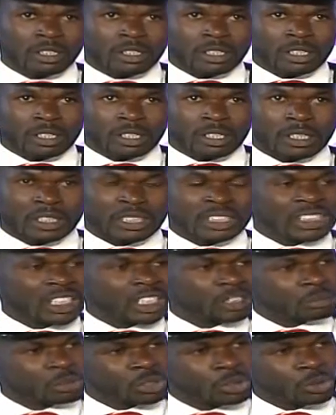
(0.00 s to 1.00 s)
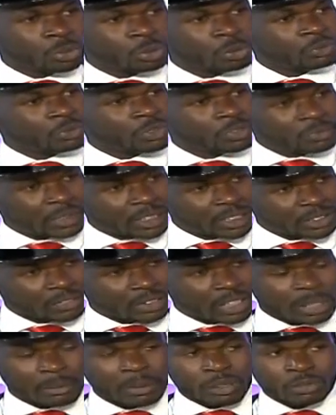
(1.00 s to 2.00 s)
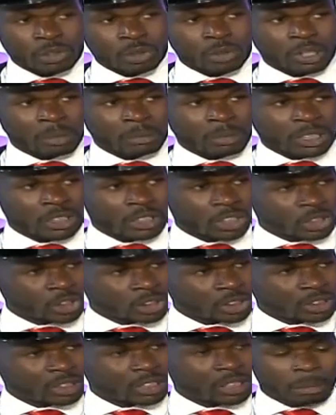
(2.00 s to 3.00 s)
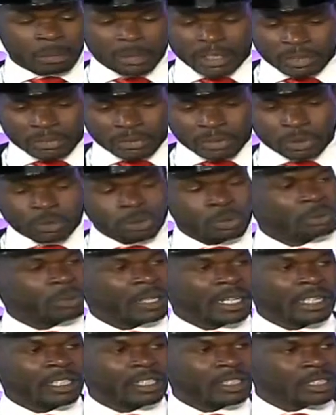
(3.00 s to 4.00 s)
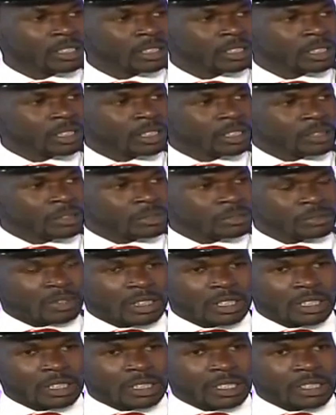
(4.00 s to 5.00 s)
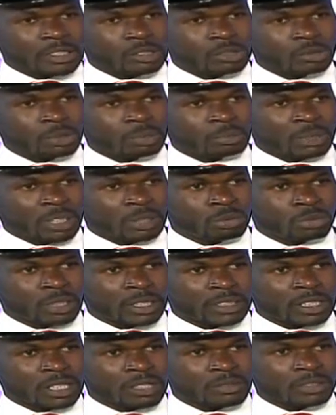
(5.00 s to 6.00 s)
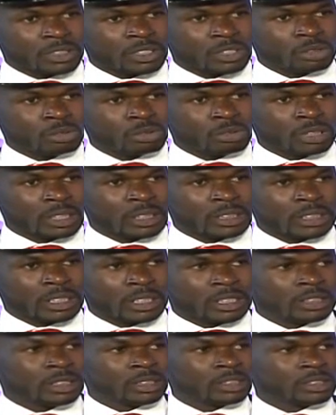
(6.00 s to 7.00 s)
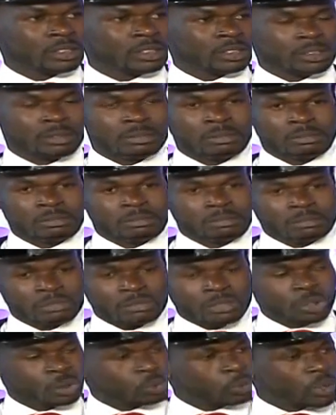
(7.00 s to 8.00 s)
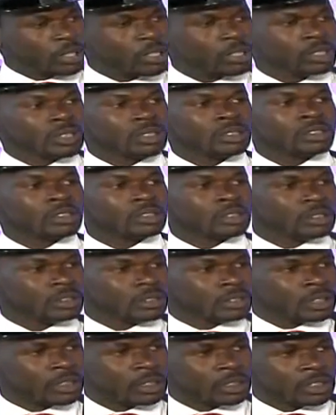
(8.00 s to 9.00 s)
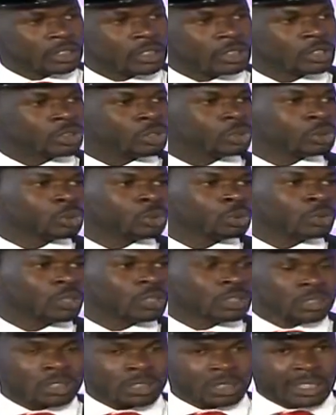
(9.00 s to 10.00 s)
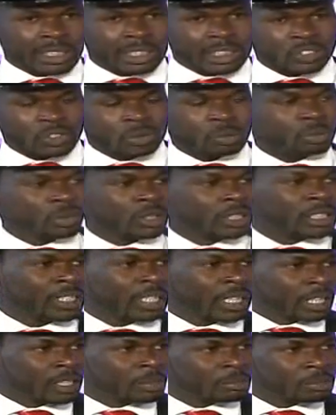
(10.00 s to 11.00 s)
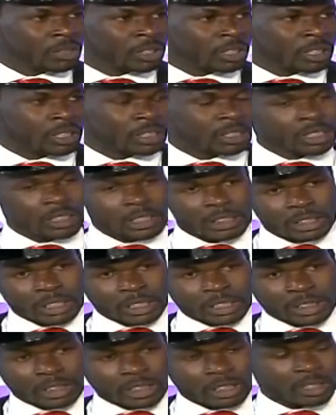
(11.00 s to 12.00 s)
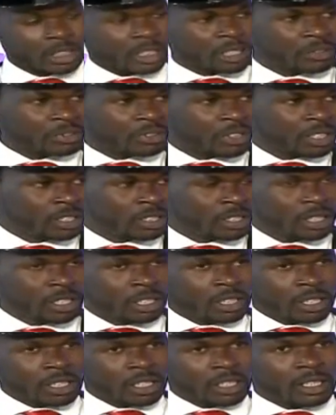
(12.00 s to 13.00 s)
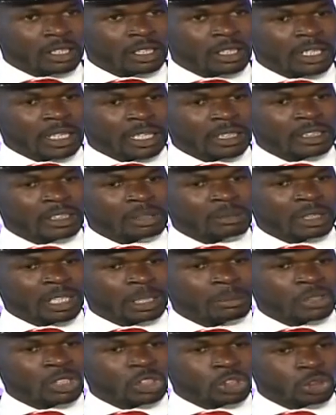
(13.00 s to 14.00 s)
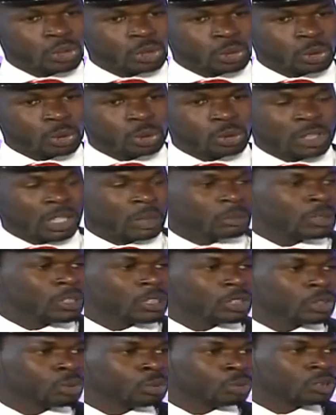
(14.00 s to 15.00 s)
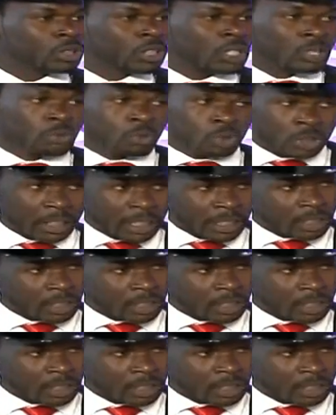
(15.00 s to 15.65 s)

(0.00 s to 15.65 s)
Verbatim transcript: آه، نشات من جروب في الفيس في العام 2014 تلمينا في جروب عادي فكان الجروب ما عنده اهداف غير انه الناس يعني تتونس آه، تنزل صور تتناقش في مواضيع عامه رياضيه سياسيه ثقافيه آه لحد ما عملنا ست شهور عملنا صندوق تكافلي داخل